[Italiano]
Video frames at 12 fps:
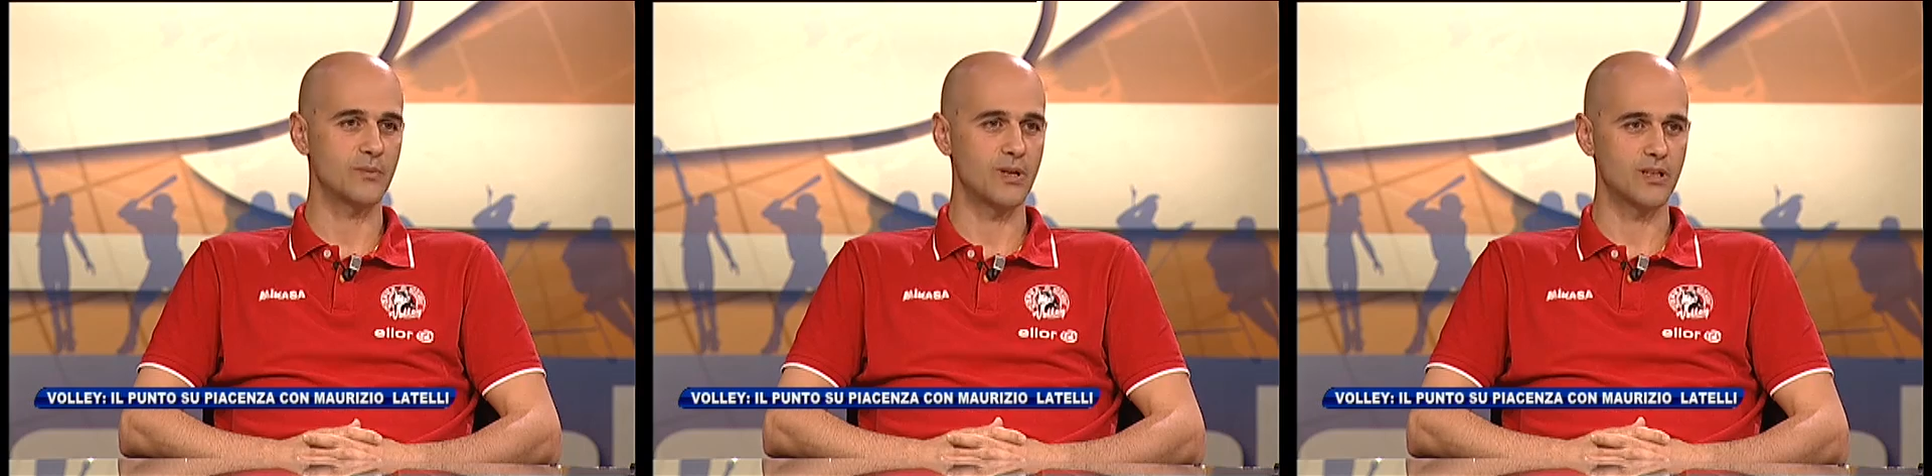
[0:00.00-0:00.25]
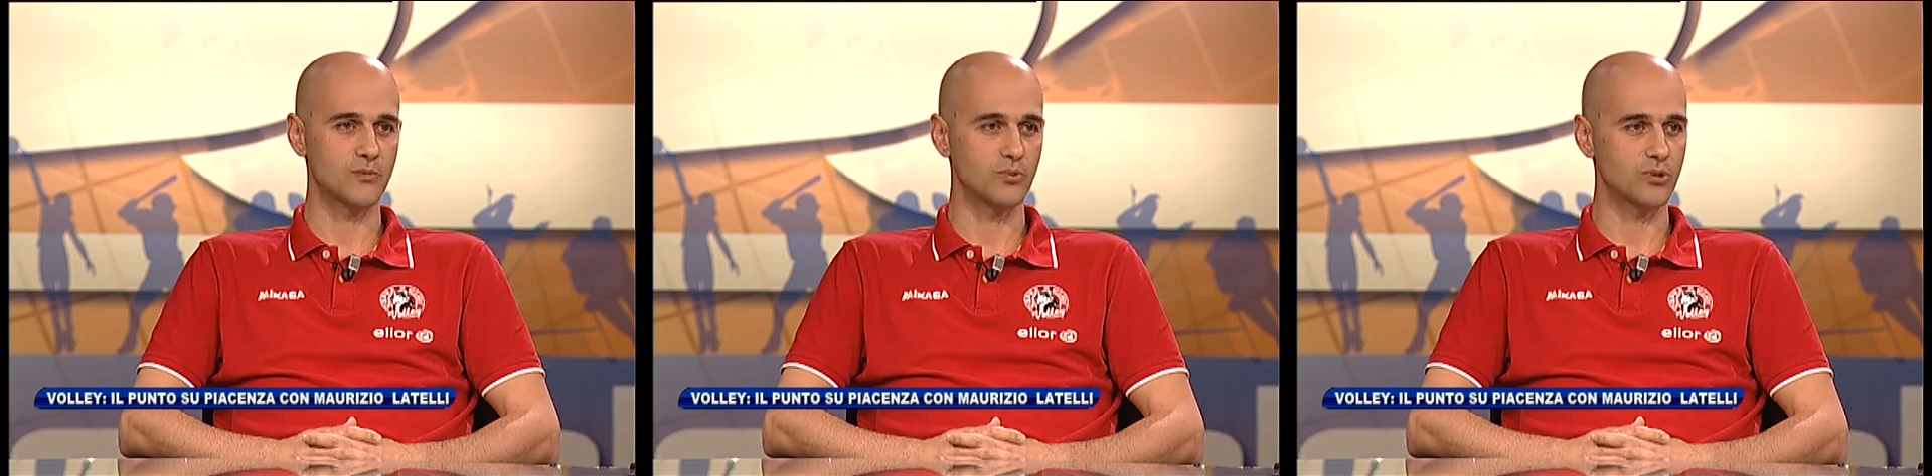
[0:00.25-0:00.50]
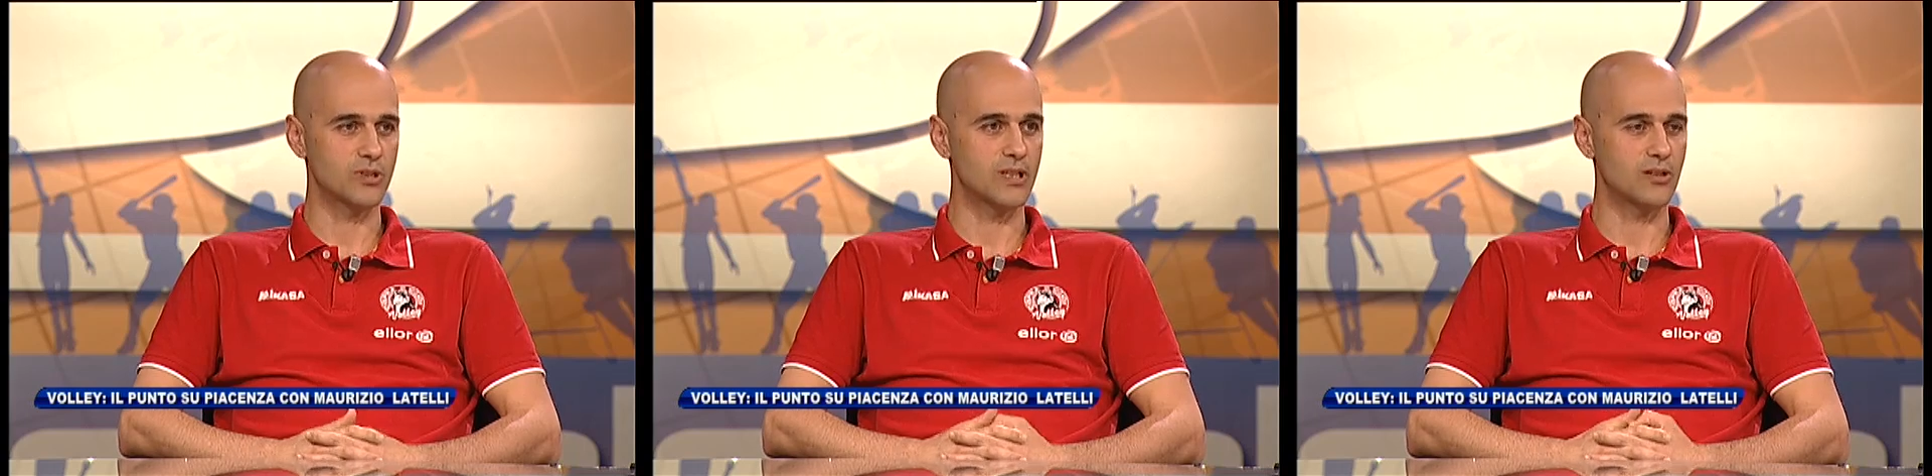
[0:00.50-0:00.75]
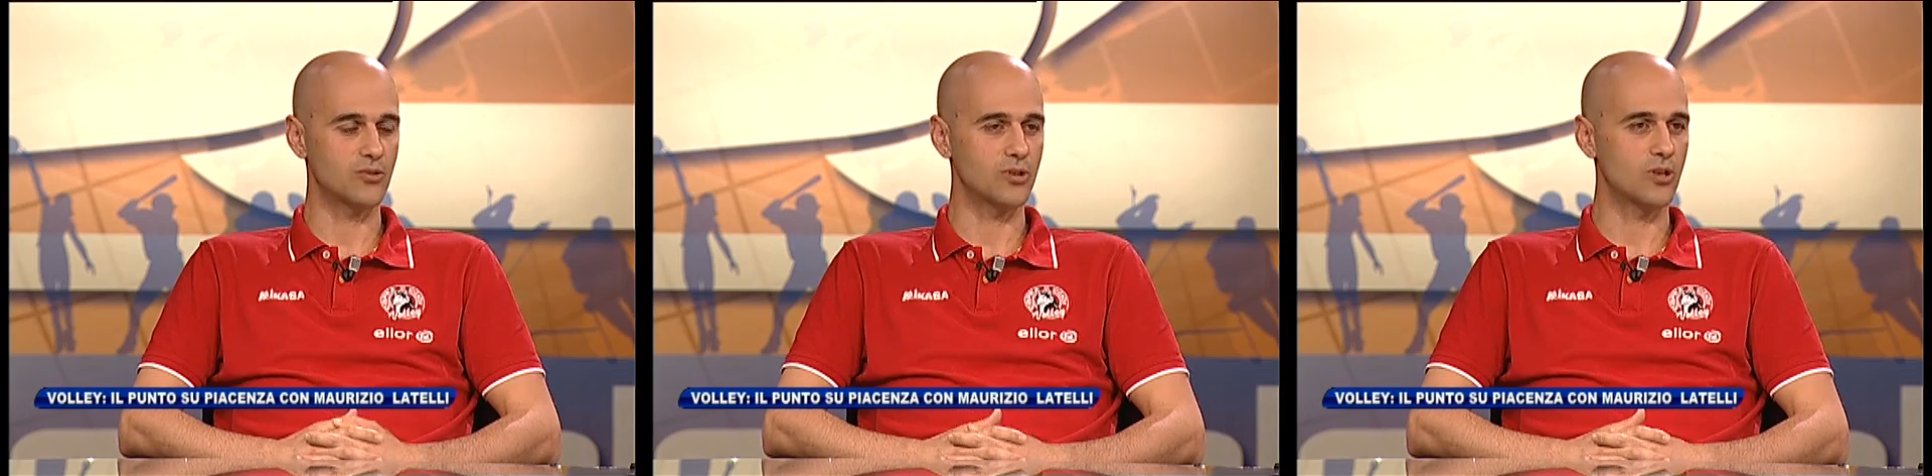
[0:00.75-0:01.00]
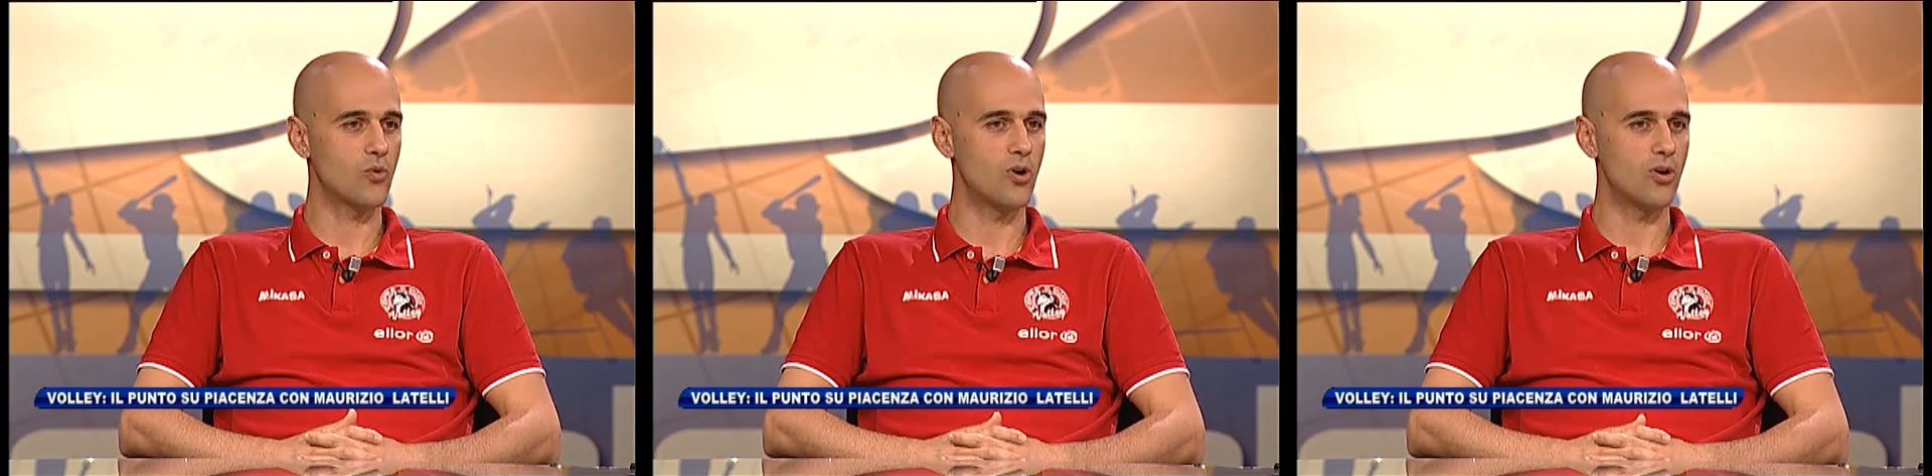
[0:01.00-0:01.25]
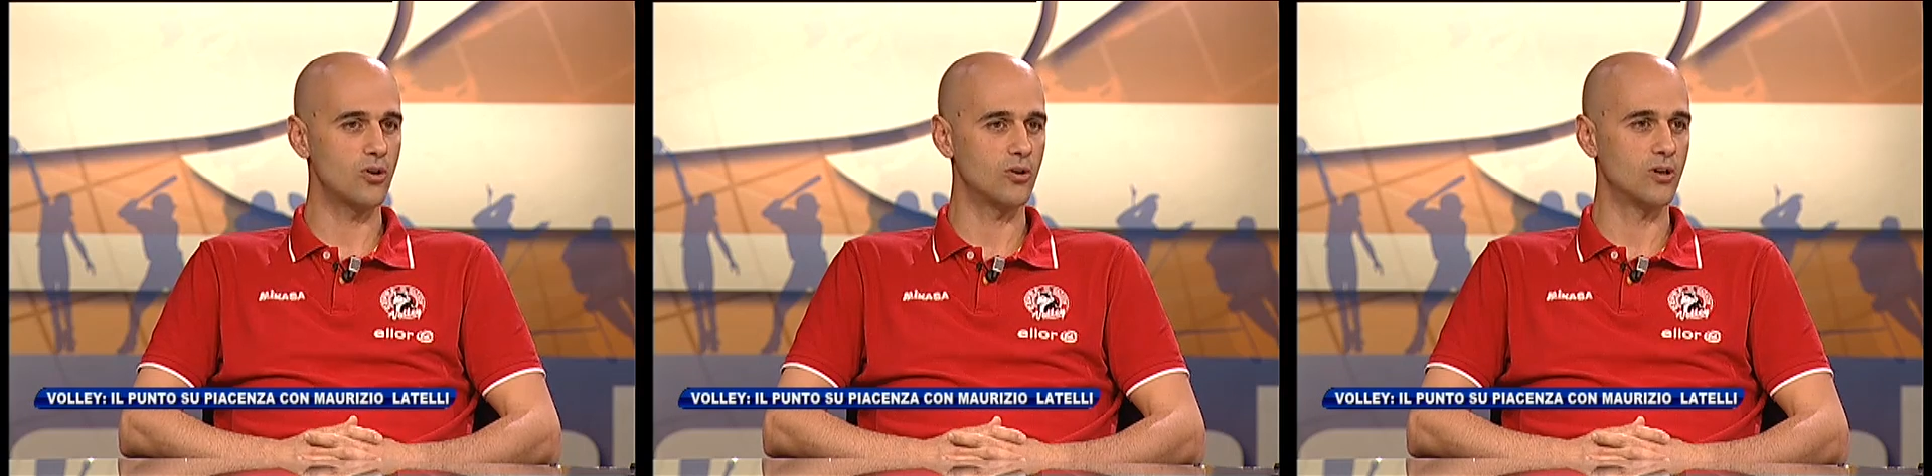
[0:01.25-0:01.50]
mi ha spostato di
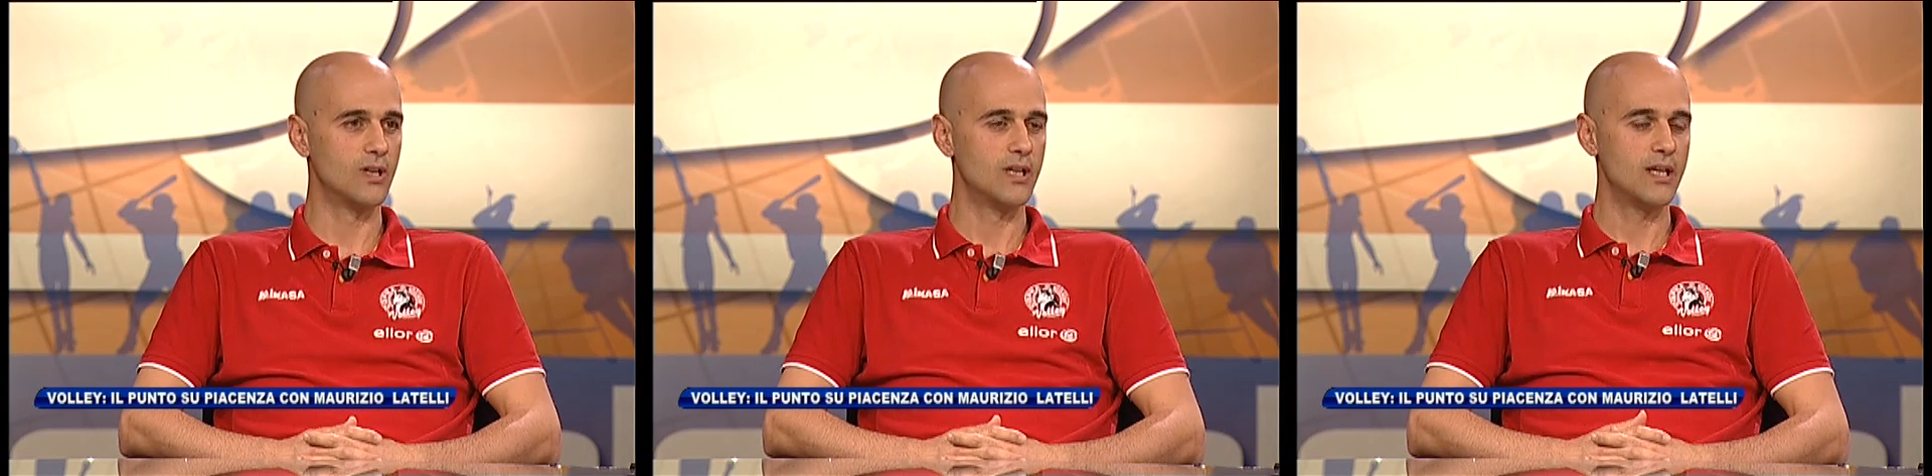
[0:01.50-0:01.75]
ruolo